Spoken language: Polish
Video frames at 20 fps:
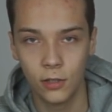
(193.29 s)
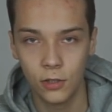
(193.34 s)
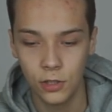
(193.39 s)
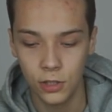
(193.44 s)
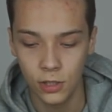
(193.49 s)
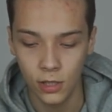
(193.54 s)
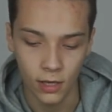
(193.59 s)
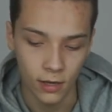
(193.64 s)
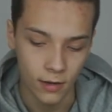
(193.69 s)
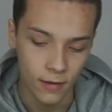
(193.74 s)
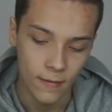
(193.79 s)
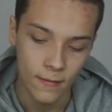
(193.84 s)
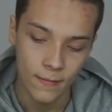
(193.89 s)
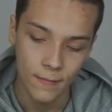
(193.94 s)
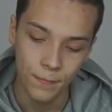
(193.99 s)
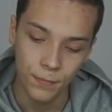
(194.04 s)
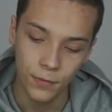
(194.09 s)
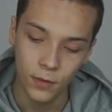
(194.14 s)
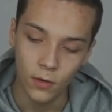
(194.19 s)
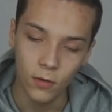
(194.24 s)
godzinę
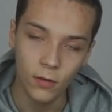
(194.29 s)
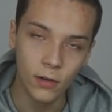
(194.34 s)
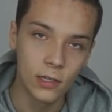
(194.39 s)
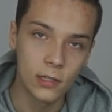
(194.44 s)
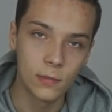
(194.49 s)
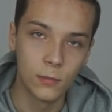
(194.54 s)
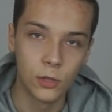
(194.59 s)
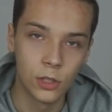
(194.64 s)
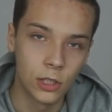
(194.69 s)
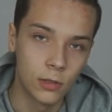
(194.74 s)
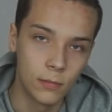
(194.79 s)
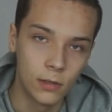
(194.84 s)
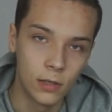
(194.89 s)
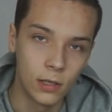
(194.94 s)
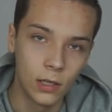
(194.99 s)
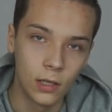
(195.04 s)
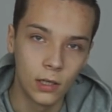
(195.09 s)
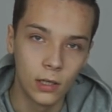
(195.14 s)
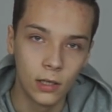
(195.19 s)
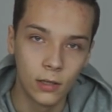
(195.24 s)
oraz
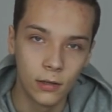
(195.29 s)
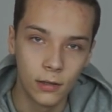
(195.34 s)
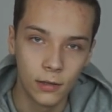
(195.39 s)
możemy